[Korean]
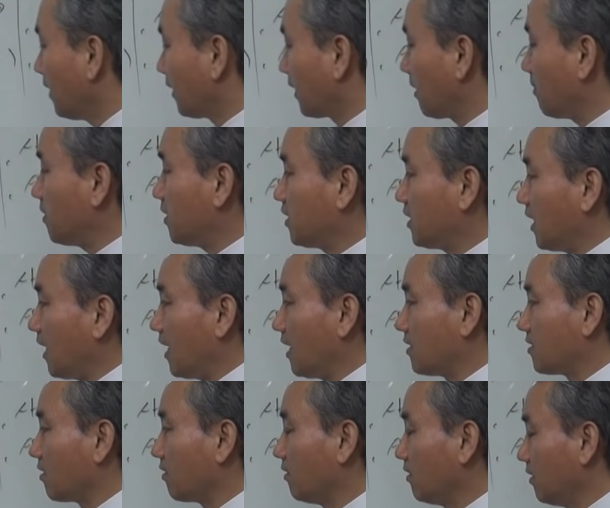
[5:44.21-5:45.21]
그 다음에
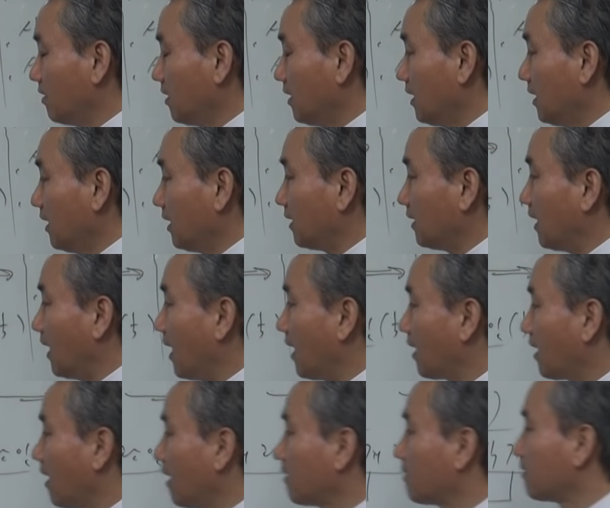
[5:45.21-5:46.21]
재성은
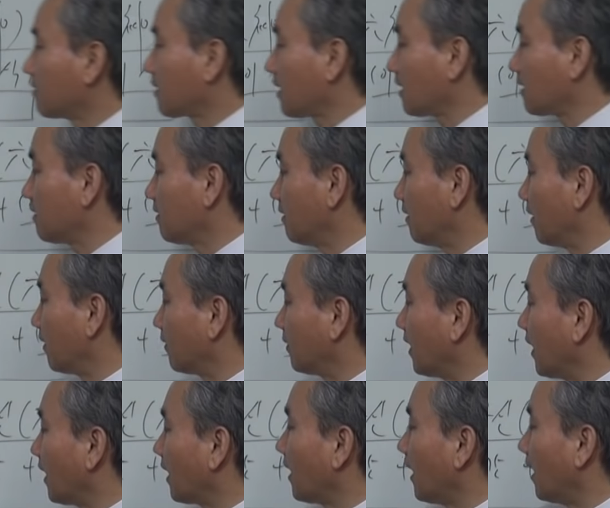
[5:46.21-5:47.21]
내가 극하는 거예요.
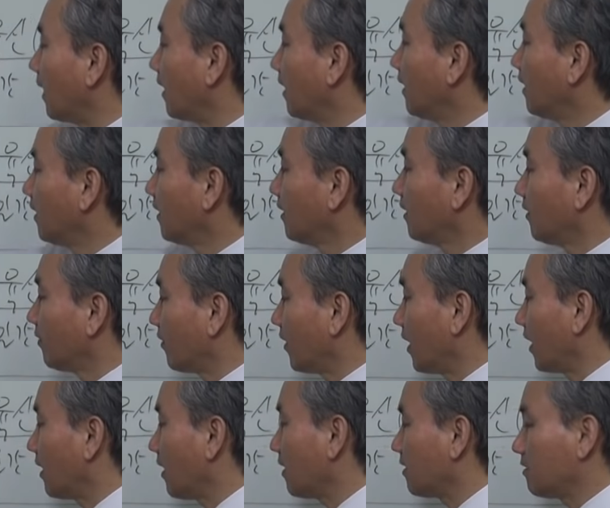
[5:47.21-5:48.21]
내가
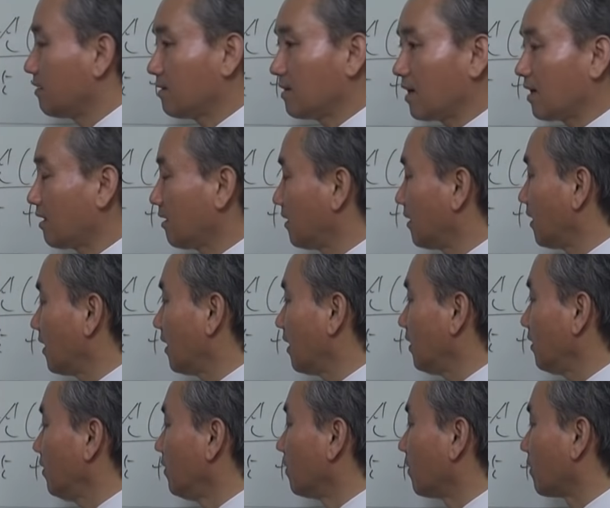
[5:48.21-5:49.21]

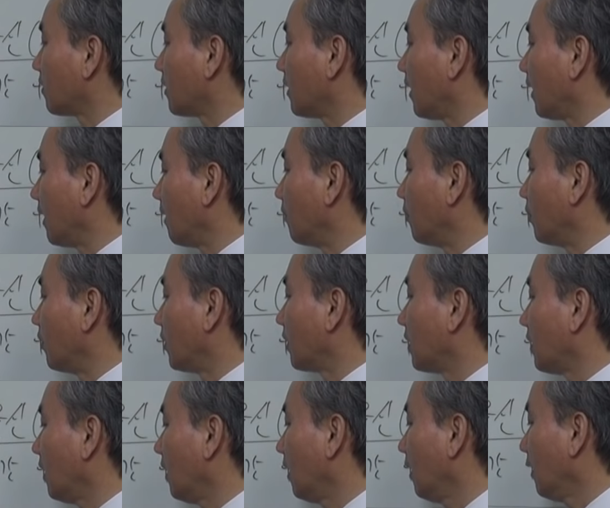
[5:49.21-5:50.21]
극하는데 이렇게
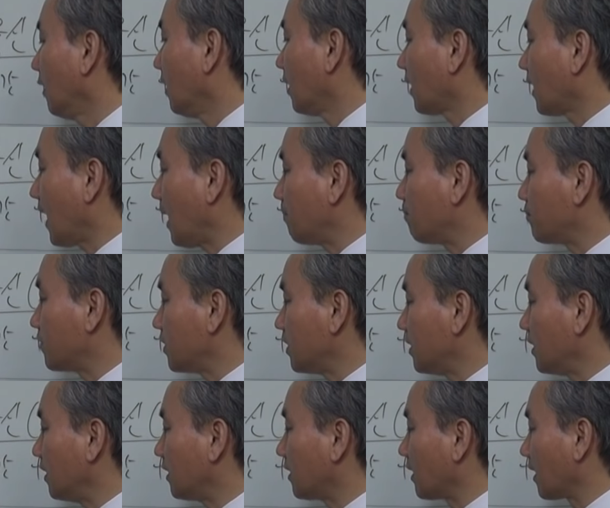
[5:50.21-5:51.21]
보니까
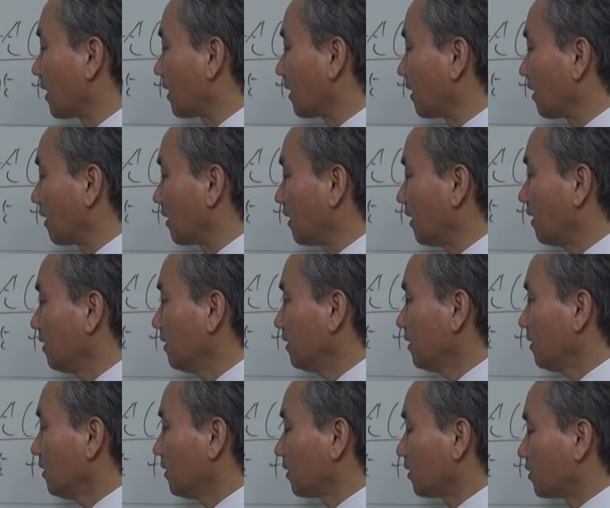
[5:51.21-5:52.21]
갑진이 있다라든가,
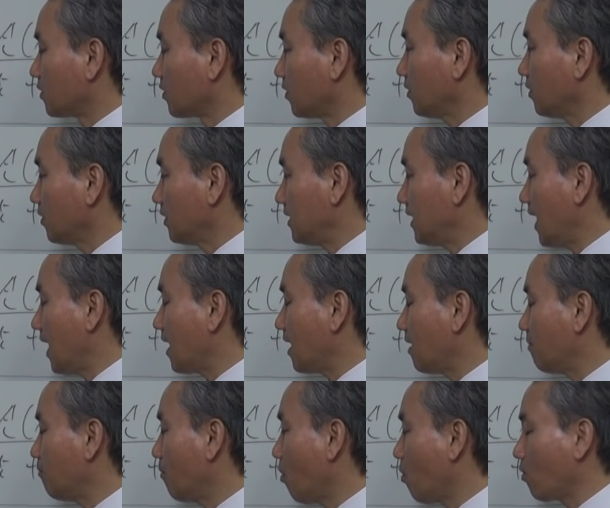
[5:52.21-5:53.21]
그래서
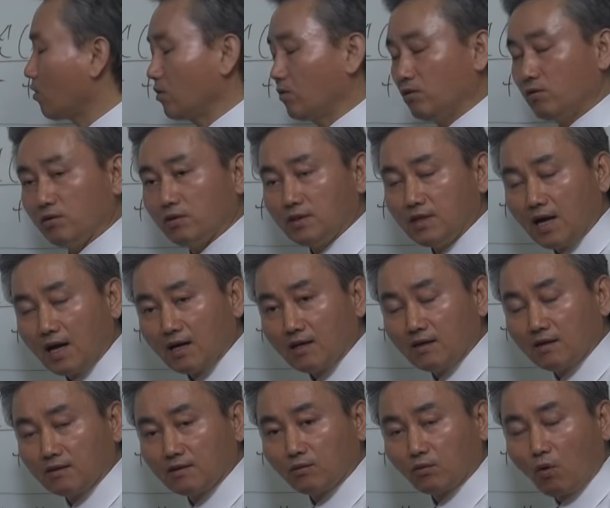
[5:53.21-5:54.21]
양목,
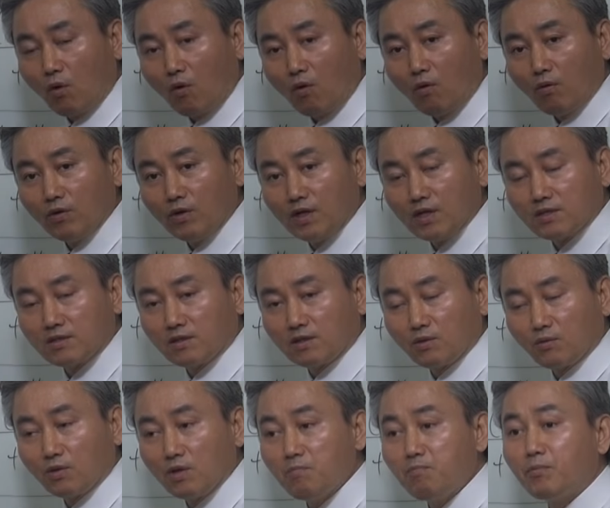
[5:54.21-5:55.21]
양토 이랬을
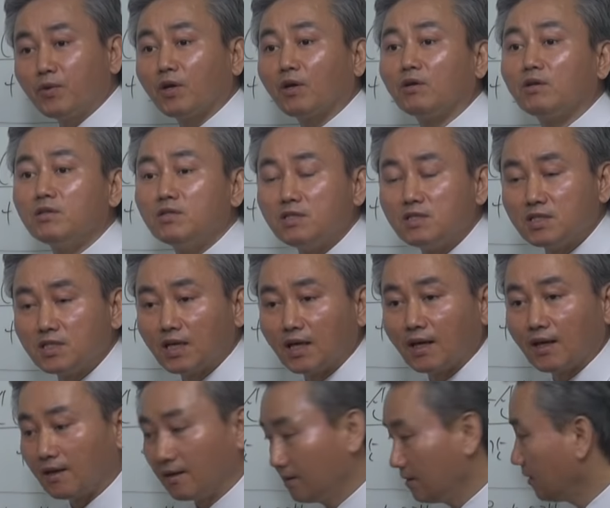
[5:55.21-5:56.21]
때 우리는
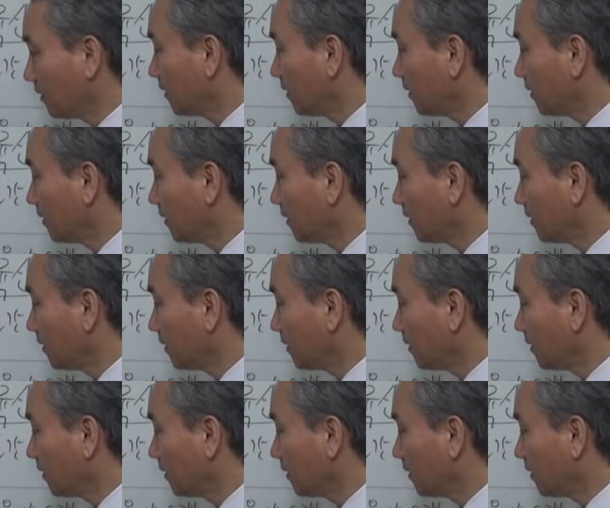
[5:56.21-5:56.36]
편재.